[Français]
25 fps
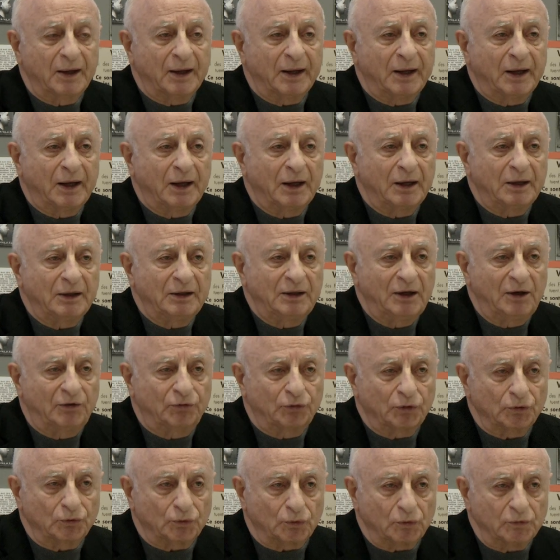Et il
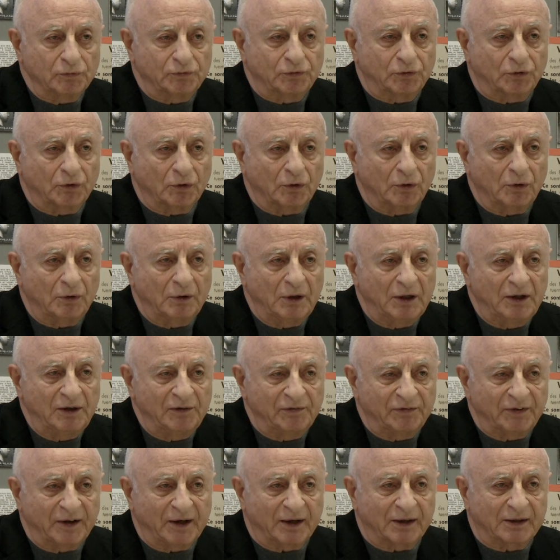se trouve que
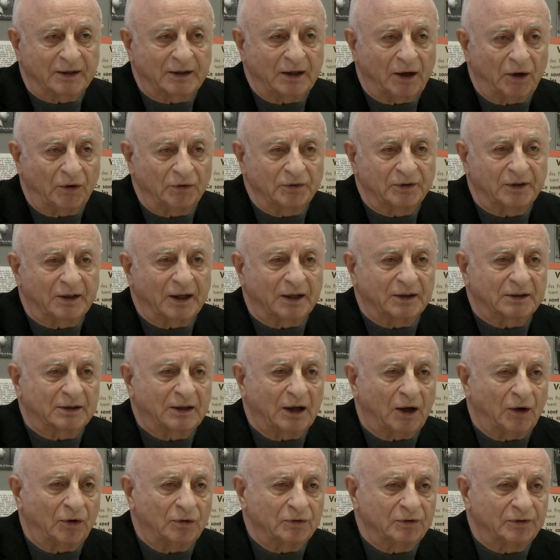l'hiver
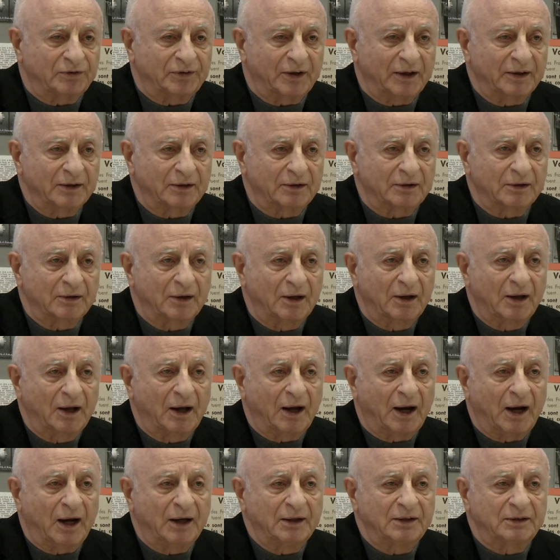44-45
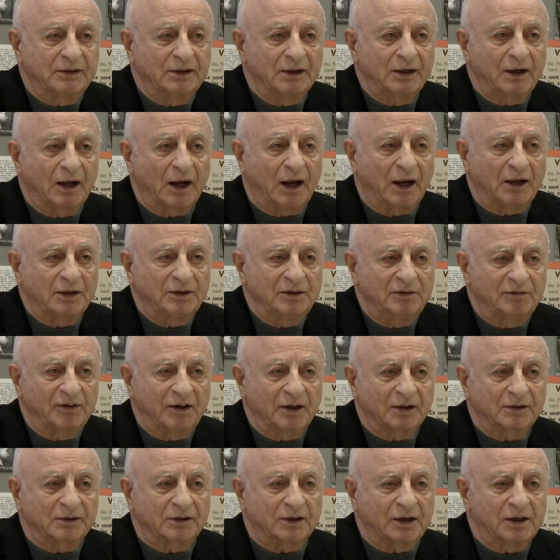a été un
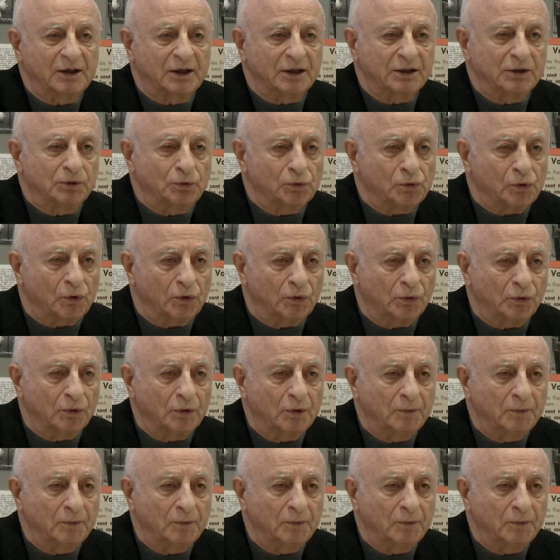hiver très rigoureux